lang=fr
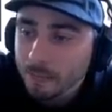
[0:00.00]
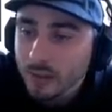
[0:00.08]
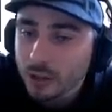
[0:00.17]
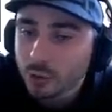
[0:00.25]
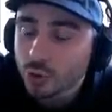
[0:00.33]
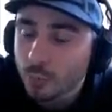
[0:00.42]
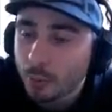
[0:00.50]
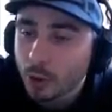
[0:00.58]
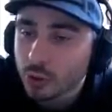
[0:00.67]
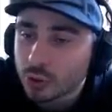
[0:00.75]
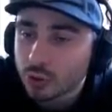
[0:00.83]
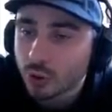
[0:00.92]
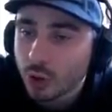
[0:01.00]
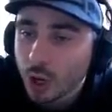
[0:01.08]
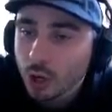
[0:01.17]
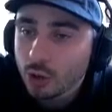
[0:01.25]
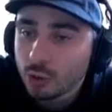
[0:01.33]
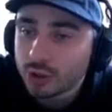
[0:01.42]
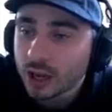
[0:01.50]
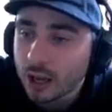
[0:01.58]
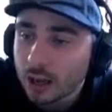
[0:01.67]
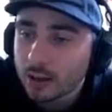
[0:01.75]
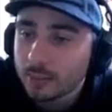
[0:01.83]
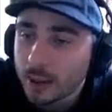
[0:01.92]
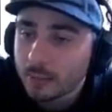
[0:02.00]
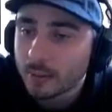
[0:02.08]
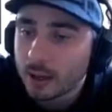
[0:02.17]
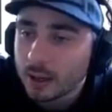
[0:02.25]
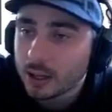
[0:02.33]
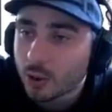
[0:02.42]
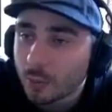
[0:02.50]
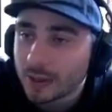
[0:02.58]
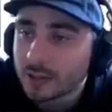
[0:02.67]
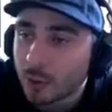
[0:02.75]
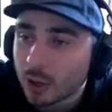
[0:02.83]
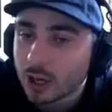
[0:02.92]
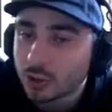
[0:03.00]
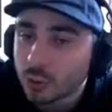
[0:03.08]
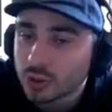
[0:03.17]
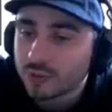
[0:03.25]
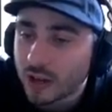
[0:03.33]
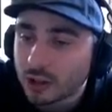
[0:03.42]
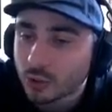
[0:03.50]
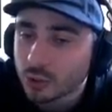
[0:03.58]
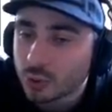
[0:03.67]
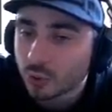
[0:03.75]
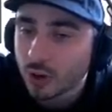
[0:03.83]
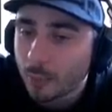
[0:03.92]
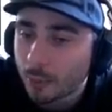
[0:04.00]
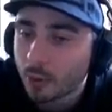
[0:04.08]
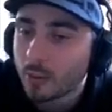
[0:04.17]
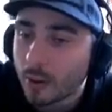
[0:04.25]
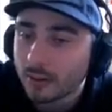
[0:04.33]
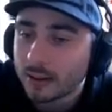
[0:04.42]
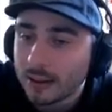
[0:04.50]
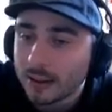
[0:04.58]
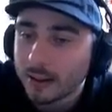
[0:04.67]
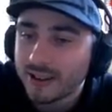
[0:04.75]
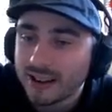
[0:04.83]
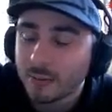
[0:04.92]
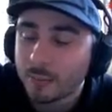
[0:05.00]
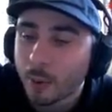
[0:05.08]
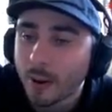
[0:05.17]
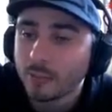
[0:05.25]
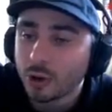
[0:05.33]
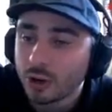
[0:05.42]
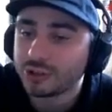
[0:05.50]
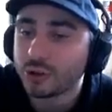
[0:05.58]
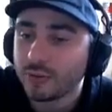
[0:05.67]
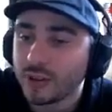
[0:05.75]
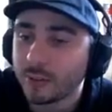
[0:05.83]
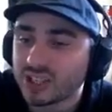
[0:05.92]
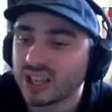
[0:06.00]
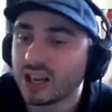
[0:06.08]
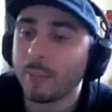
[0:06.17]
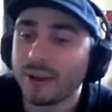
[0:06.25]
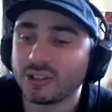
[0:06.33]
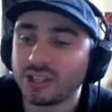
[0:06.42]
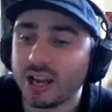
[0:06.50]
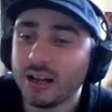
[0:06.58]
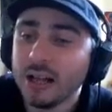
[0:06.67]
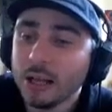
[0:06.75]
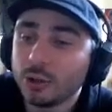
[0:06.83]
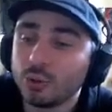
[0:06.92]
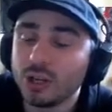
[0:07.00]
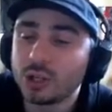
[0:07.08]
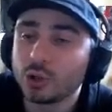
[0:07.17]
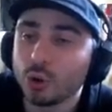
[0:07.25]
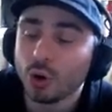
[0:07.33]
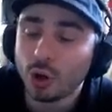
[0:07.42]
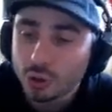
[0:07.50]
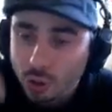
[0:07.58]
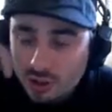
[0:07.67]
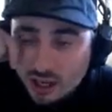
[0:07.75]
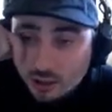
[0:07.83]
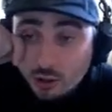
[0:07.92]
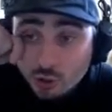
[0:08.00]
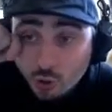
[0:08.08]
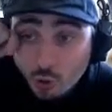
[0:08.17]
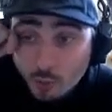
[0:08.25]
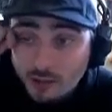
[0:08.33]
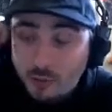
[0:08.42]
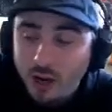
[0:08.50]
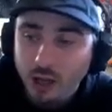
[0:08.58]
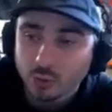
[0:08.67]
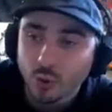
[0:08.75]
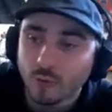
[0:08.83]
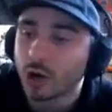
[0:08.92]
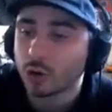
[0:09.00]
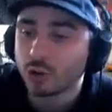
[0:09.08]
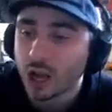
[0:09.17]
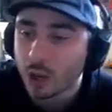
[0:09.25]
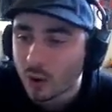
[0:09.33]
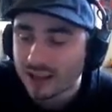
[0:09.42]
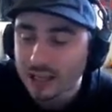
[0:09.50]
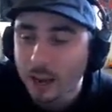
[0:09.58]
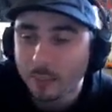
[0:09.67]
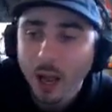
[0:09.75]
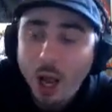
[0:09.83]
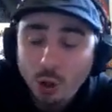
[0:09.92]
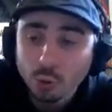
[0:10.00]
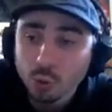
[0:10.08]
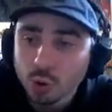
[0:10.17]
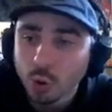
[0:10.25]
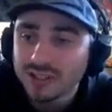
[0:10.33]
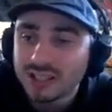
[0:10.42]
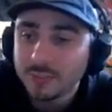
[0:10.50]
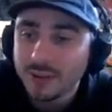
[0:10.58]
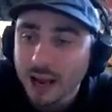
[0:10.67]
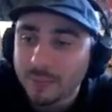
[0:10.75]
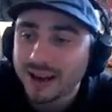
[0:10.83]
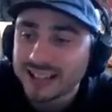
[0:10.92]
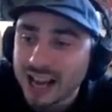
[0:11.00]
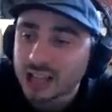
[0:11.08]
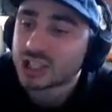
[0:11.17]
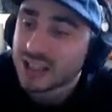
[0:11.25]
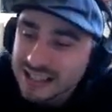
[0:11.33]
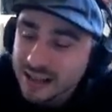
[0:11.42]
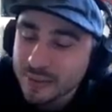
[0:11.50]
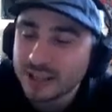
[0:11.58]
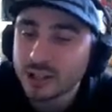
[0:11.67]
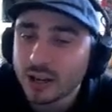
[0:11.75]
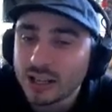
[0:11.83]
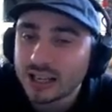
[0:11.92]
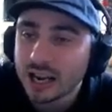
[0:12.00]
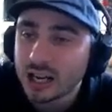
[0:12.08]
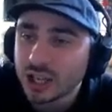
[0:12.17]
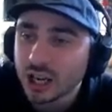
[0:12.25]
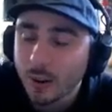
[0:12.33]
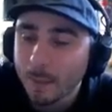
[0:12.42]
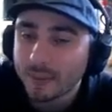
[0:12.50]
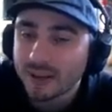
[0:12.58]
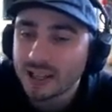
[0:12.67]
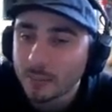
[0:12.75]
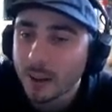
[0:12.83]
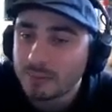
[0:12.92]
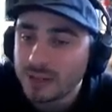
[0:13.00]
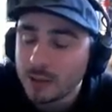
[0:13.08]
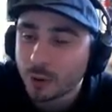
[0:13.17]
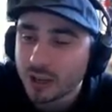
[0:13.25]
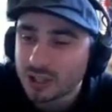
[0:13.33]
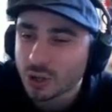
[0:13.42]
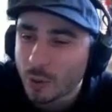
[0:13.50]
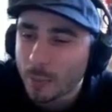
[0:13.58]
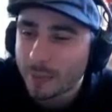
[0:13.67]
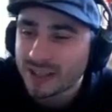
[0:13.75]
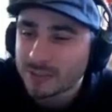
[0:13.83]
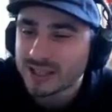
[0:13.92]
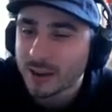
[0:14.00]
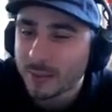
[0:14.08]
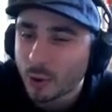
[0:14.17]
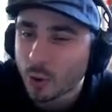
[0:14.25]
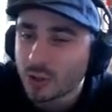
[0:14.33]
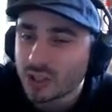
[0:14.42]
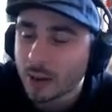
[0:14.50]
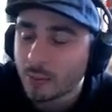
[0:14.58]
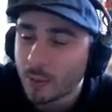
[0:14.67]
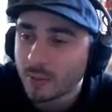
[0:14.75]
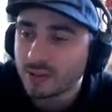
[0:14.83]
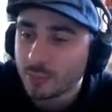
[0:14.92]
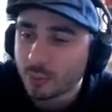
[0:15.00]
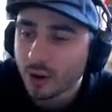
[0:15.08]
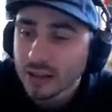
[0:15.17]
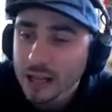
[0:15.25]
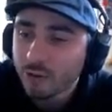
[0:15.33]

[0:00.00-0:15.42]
Et donc je pense que l'Ultra 1 même est complètement gratos. Fais attention là pour le moment. Et ah le problème de Rolento évidemment c'est qu'il a pas d'entière. Du coup les sauts euh, sur sa gueule sont complètement gratuits. On voit que le dragon rattrape toujours aussi bien le backdash. Mais que dans les décalages il a quand même pris des bas petits points qui semblent pas spécialement combattables. Bas points.